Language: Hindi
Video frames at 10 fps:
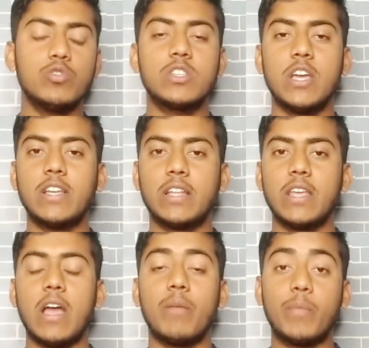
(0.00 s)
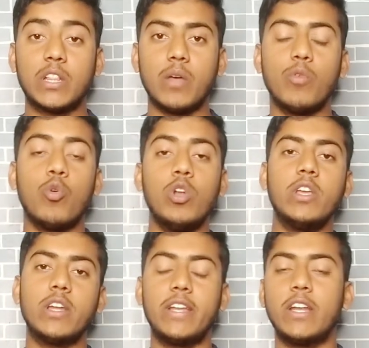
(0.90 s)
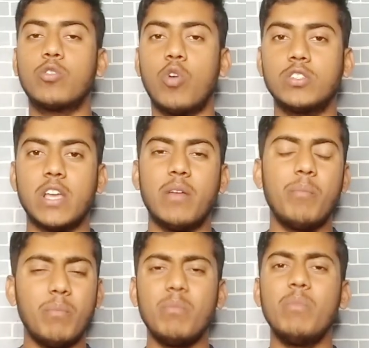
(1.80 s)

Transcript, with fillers: यूज़ किया जाता है मतलब होली के डेट कौन सा है